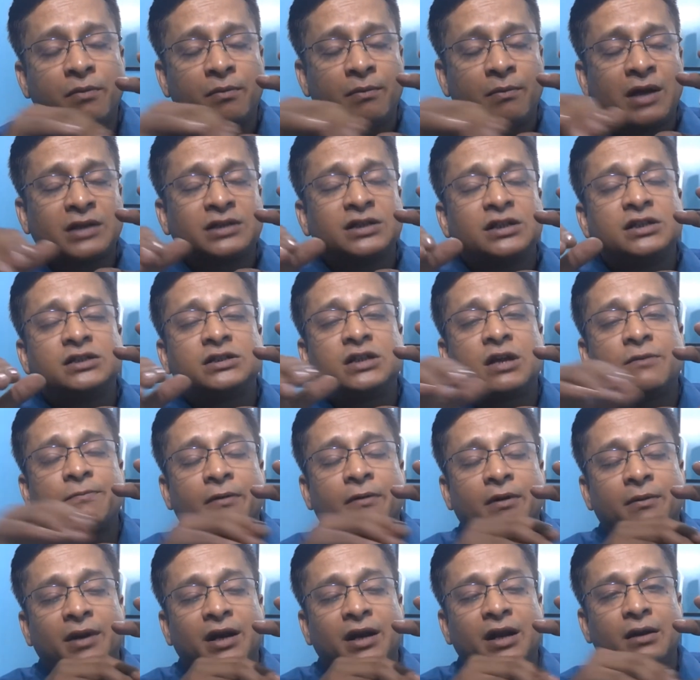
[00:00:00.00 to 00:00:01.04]
মাসেলসটা
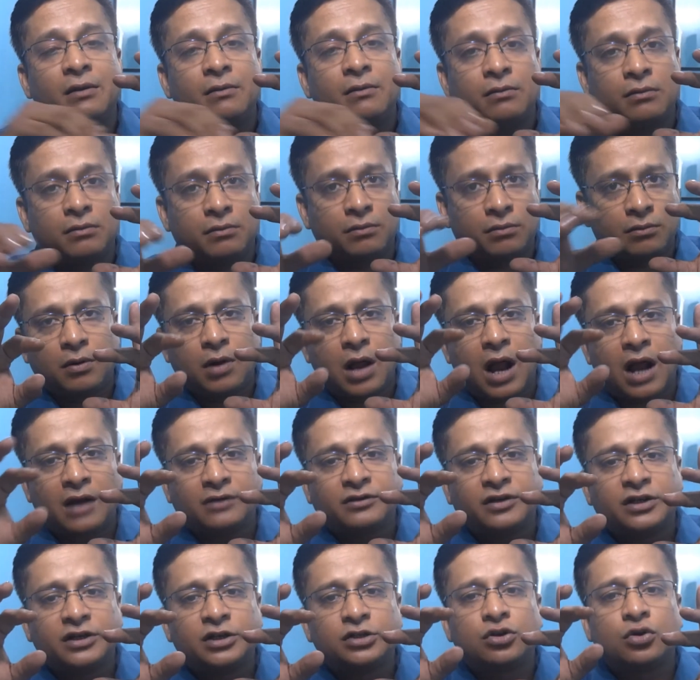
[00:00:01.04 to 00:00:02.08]
মানে
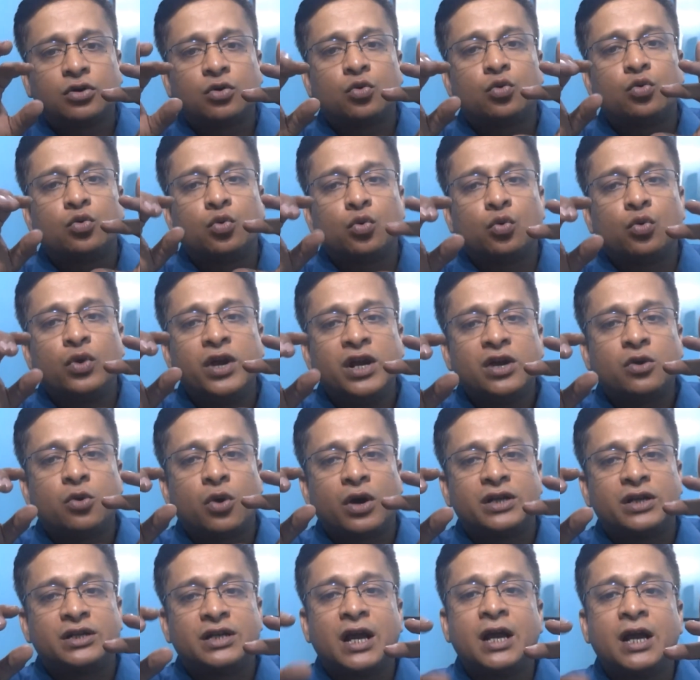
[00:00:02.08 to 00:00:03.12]
আর্টারিটা যখন উইক
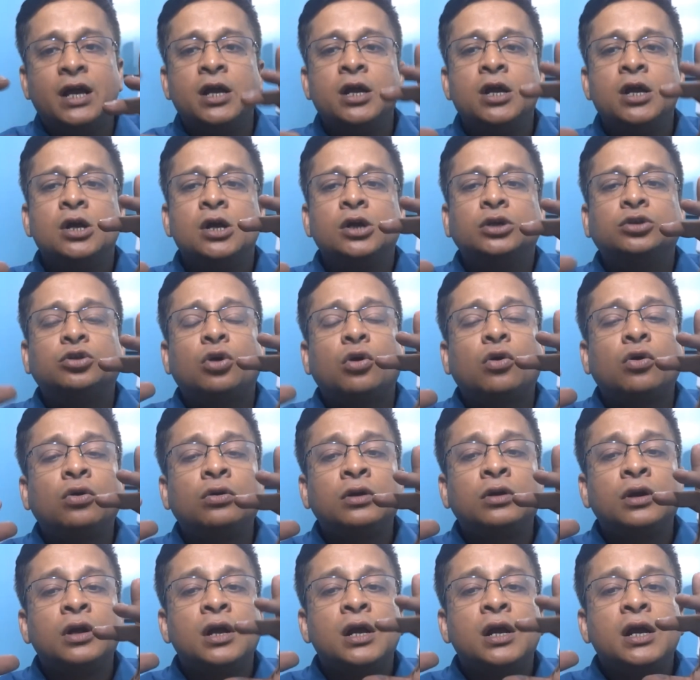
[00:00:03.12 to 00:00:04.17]
হয়ে যায় তখন
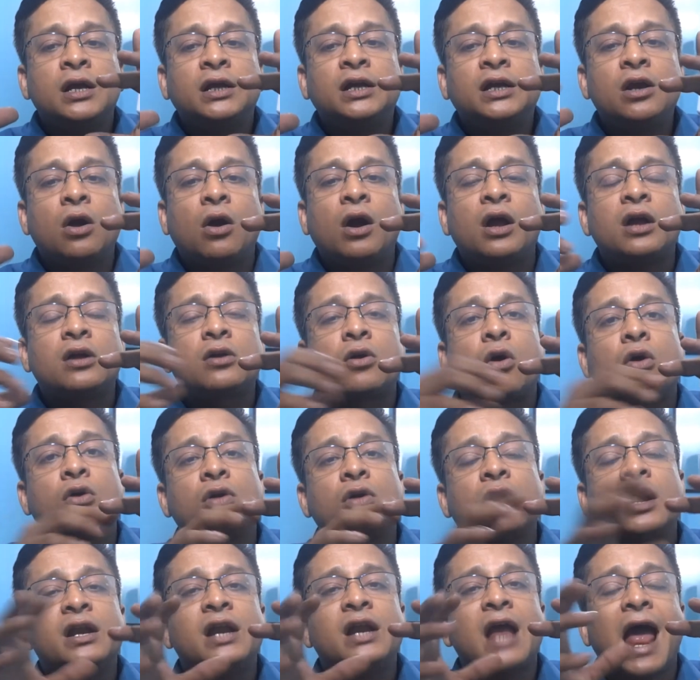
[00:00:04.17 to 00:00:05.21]
কি হয়
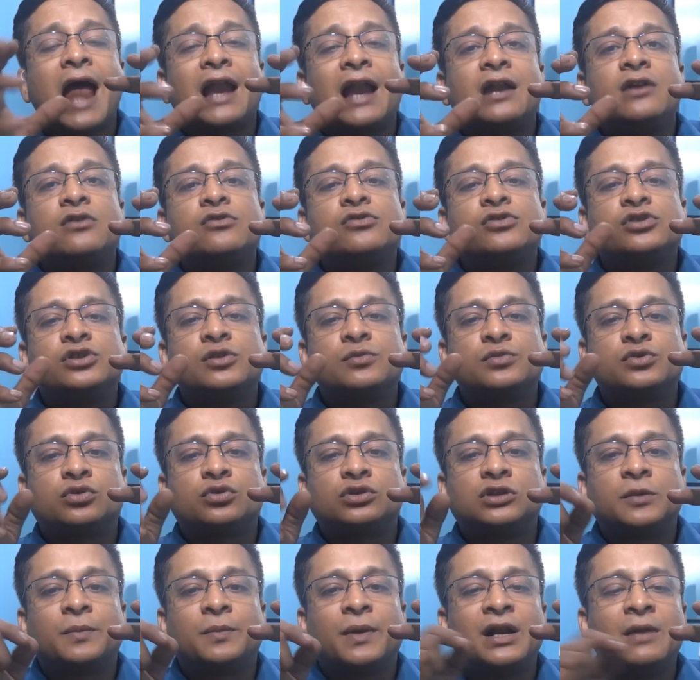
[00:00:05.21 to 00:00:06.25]
করোনারি অ্যারাইরিজমস
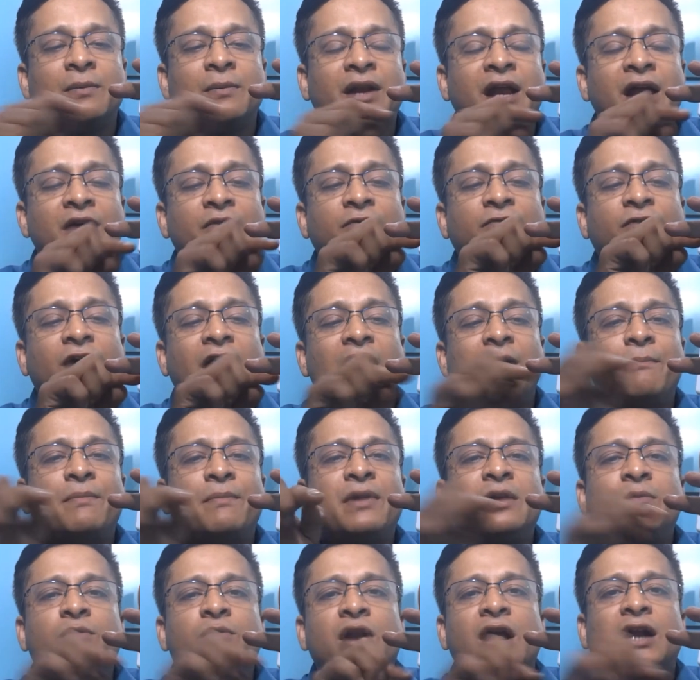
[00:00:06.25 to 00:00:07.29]
হতে পারে মানে
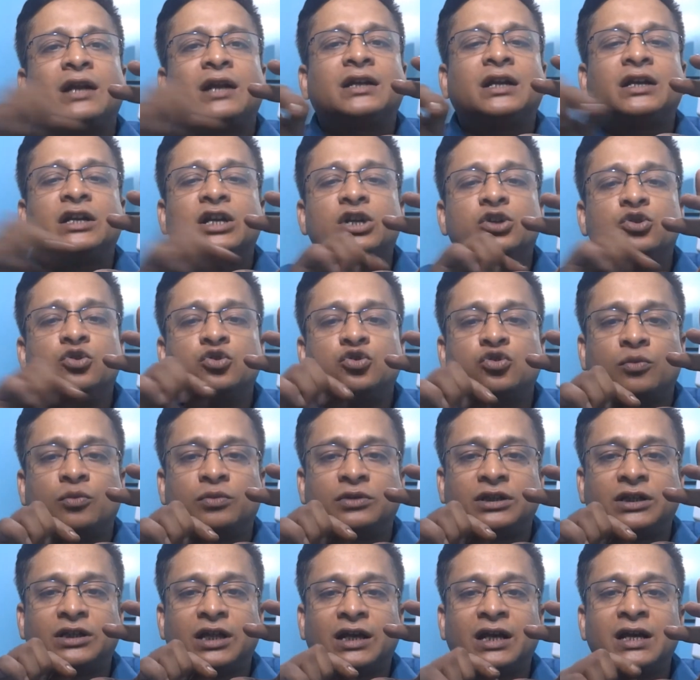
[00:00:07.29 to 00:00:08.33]
ফাইব্রিন বলে একটা টিস্যু
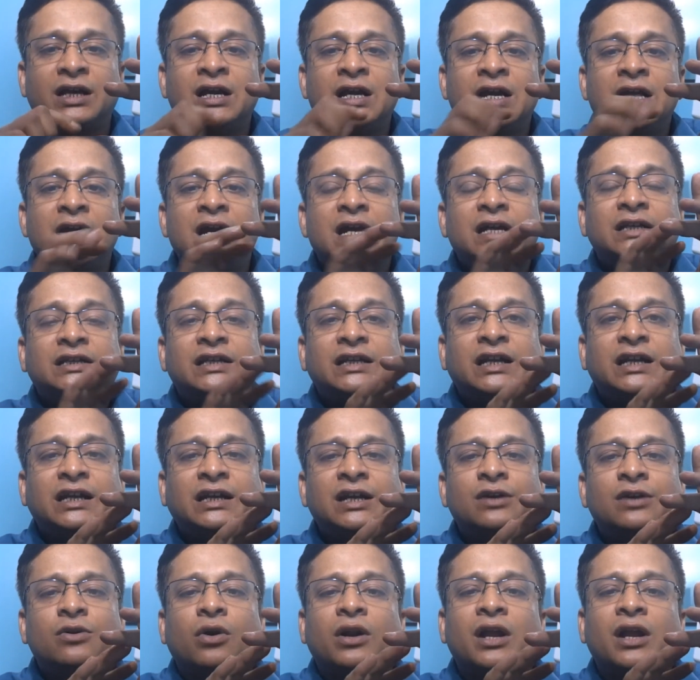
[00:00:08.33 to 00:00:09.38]
জমতে থাকে যেটা কি
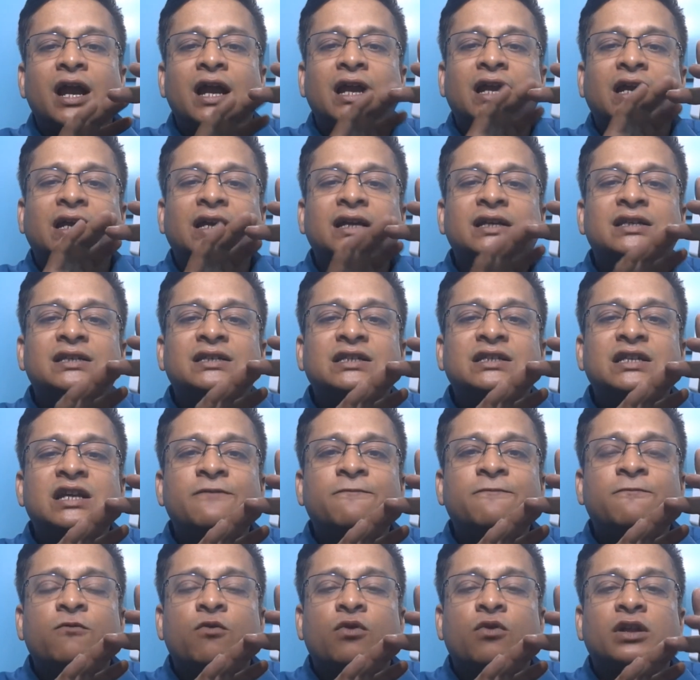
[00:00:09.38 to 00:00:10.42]
করে এটাকে স্টিফ
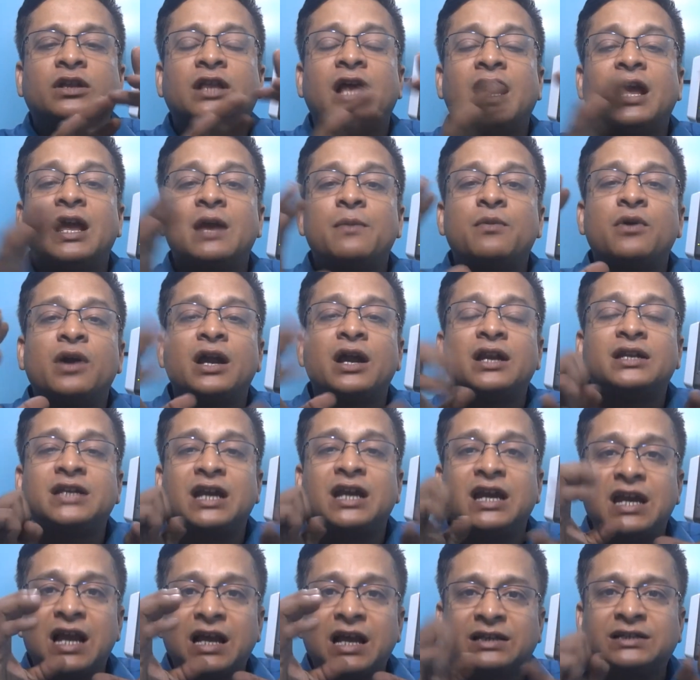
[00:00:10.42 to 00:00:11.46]
করে দেয় এবং এর যে
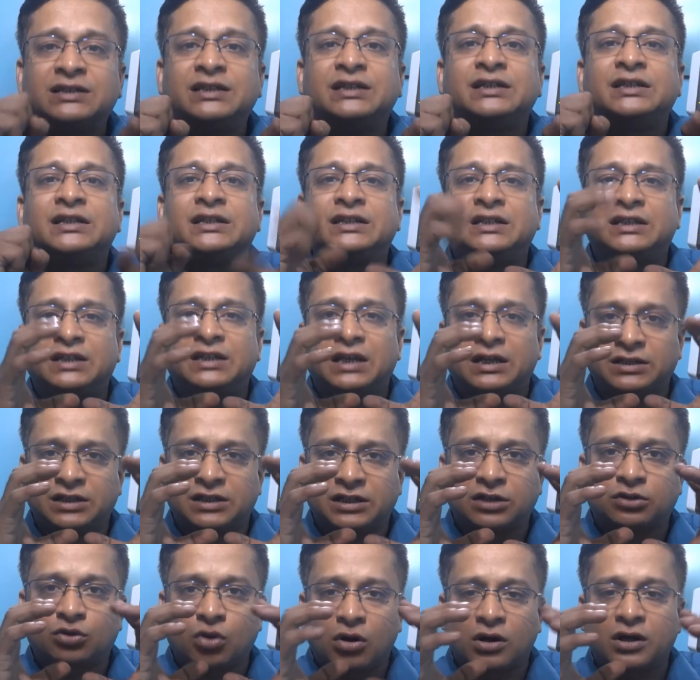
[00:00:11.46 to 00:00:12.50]
ইলাস্টিসিটিটা
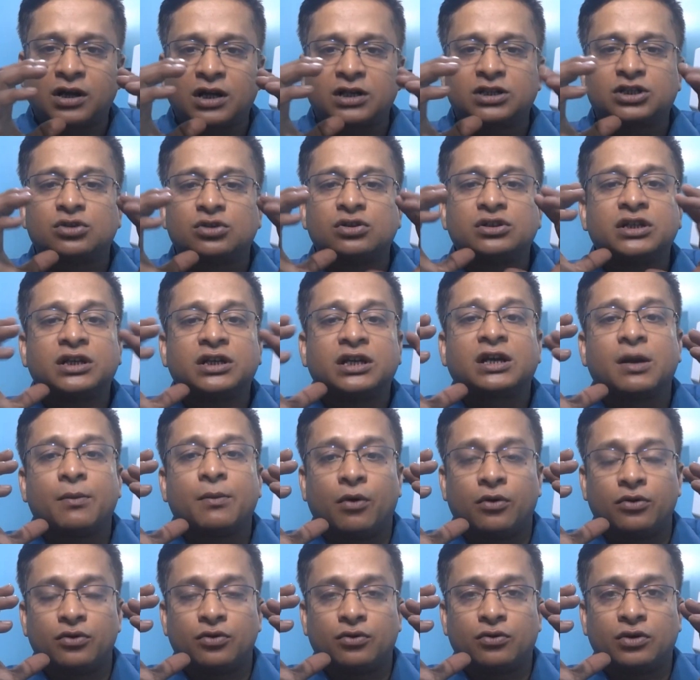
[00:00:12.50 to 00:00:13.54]
যেটা দরকার ছিল সেটাকে
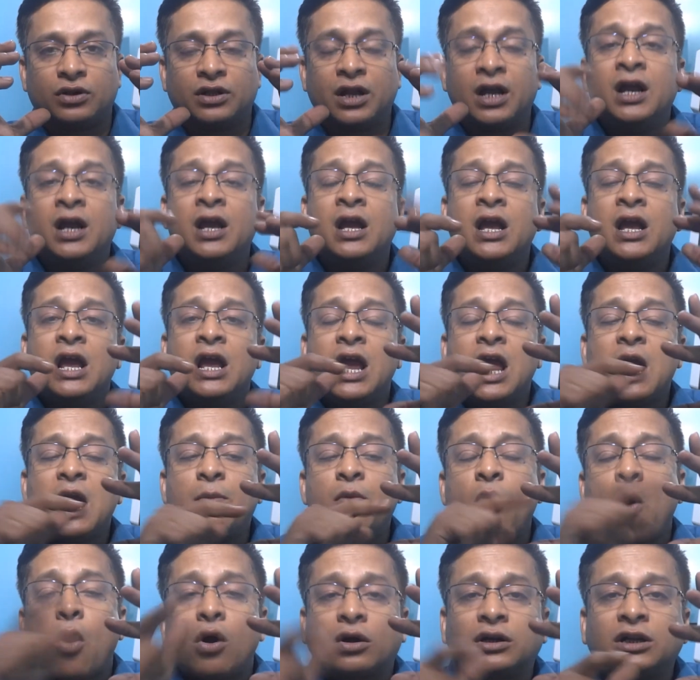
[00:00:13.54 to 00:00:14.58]
বন্ধ করে দেয়
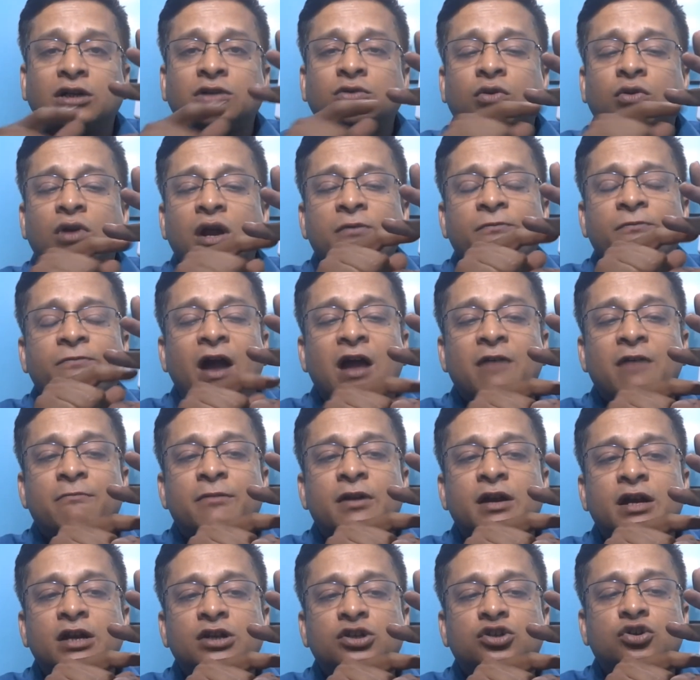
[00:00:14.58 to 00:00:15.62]
এবং হঠাৎ করে এই
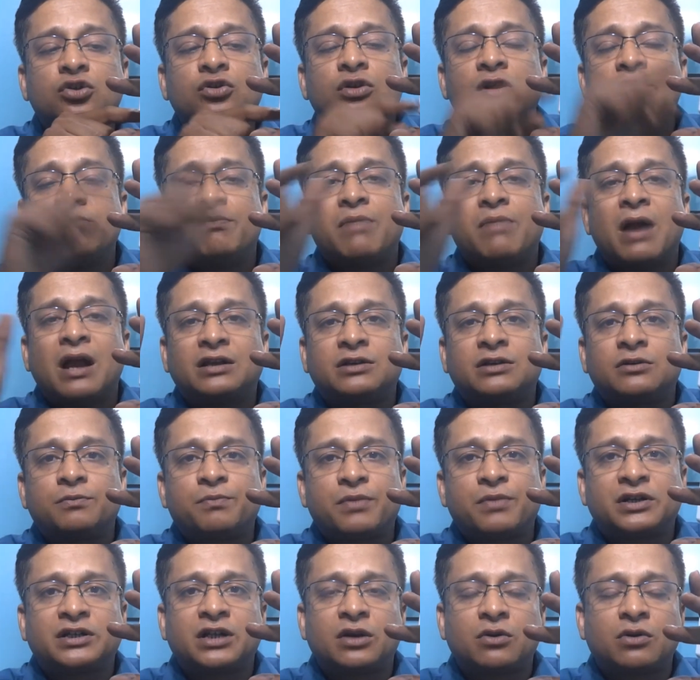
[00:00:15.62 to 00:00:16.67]
ফাইব্রিনের জন্য ব্লাড
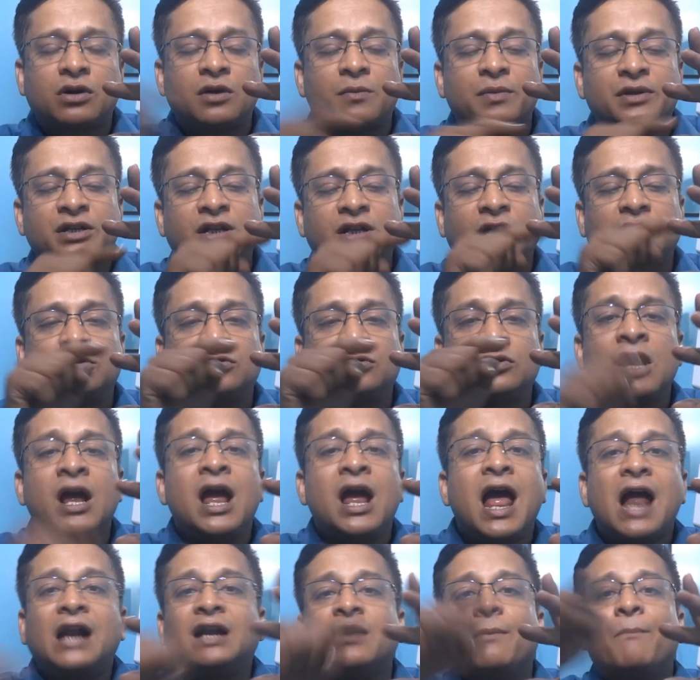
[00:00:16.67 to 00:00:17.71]
প্রেশার ওখানে বেশি থাকার জন্য
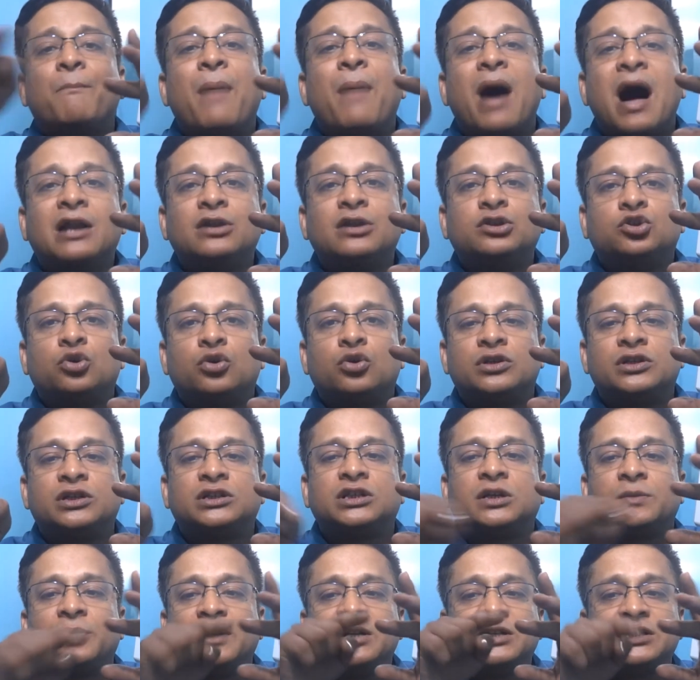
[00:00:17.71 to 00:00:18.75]
একটা বাল্জ হয়ে
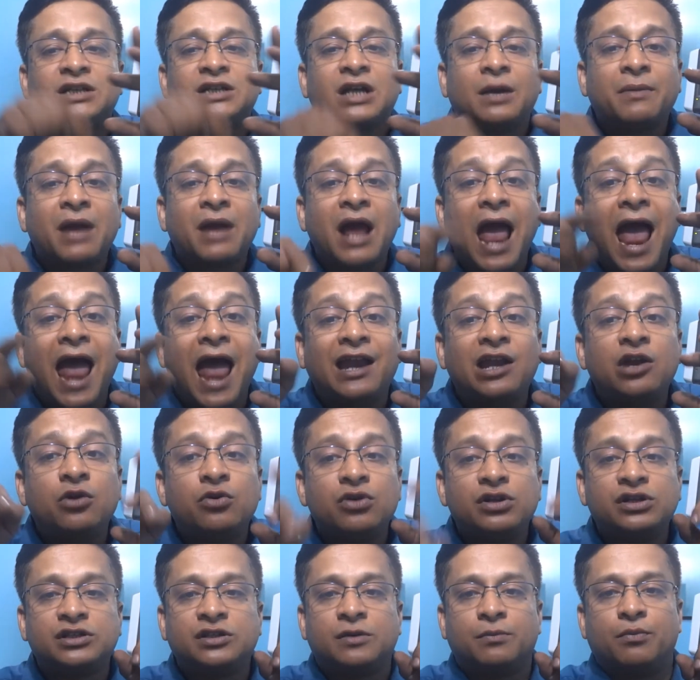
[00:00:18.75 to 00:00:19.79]
যেতে পারে যেটা আমরা
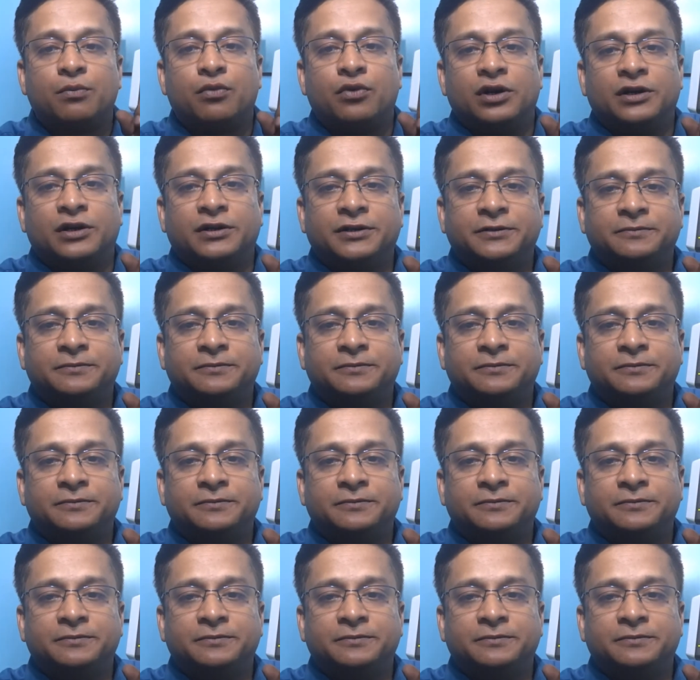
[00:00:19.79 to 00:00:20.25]
অ্যানিউরিজম বলি